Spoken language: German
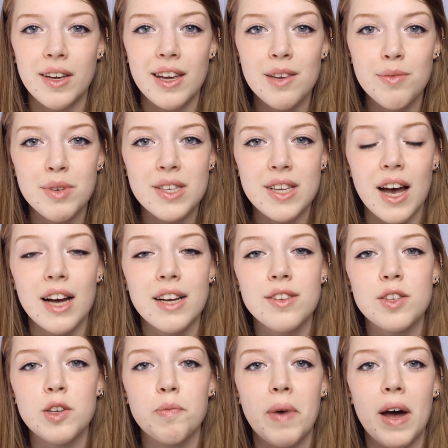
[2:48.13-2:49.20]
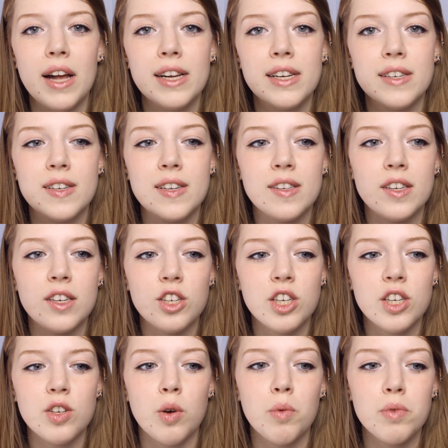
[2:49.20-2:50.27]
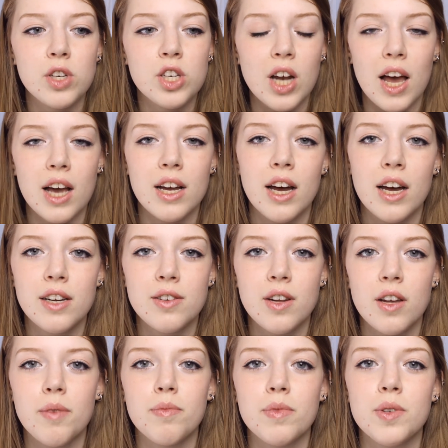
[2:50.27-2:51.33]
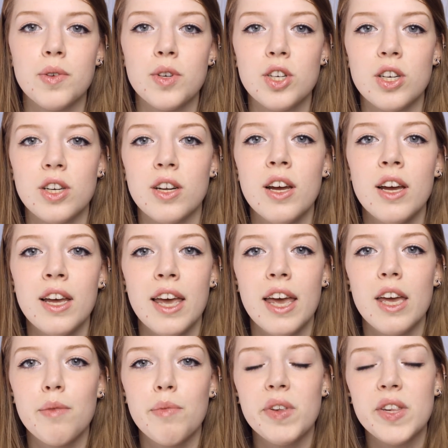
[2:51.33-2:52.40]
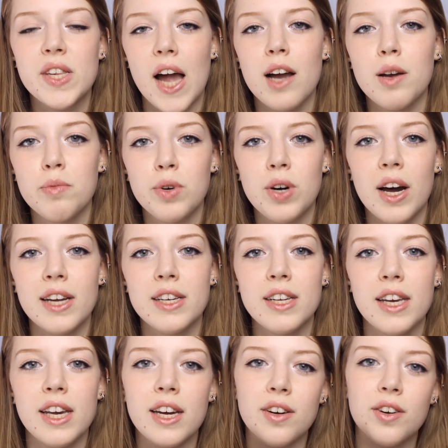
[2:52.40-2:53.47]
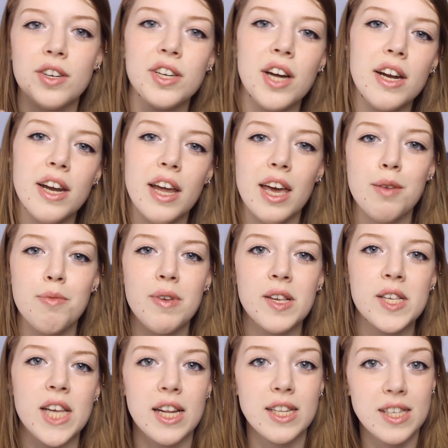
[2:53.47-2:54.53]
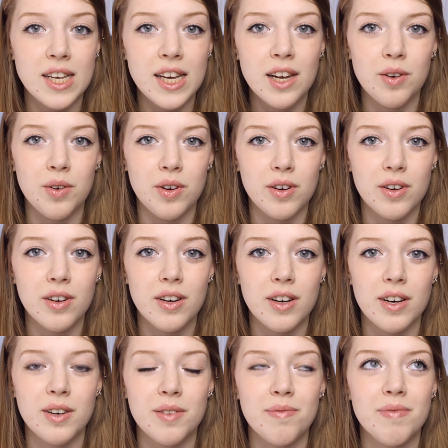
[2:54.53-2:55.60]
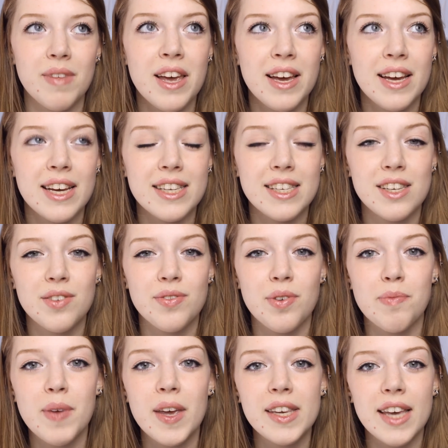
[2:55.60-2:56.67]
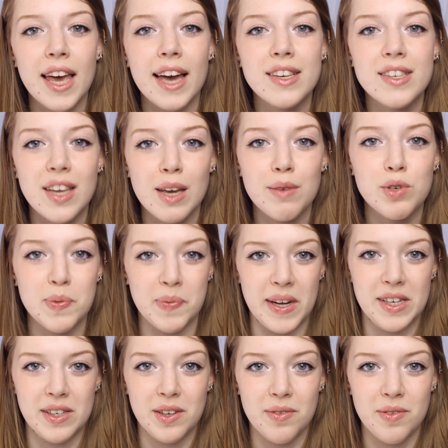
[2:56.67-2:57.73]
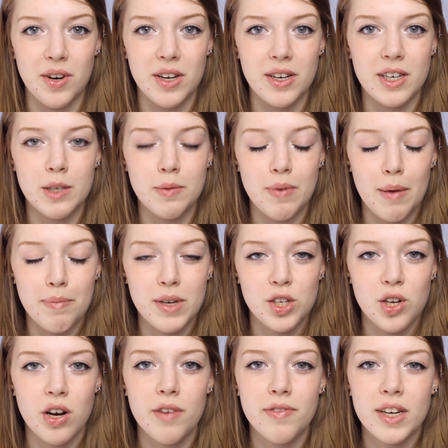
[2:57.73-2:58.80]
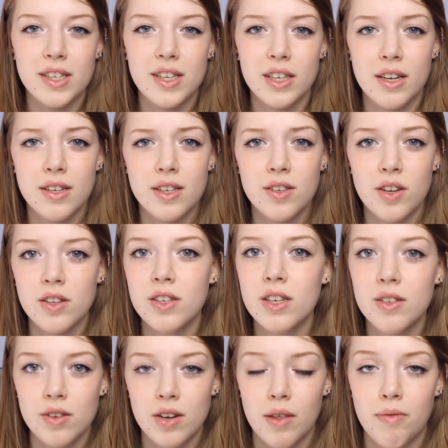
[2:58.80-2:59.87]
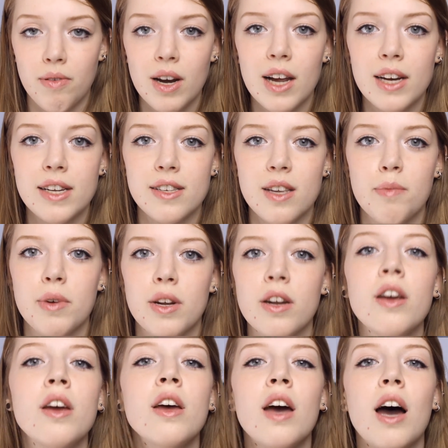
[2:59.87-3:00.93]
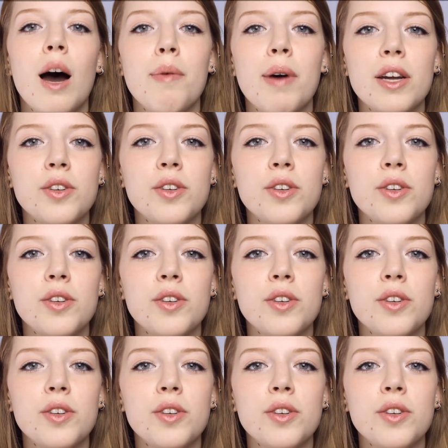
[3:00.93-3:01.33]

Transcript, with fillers: Ich muss sagen, sobald diese Geschichte umgeschlagen hat ähm, zwischen Amys Tagebucheinträge und dann Amys Erzählungen, ähm, ist es für mich extrem spannend geworden. Ich habe ja schon öfter gesagt, dass ich sonst nicht so der Thriller-Leser bin, aber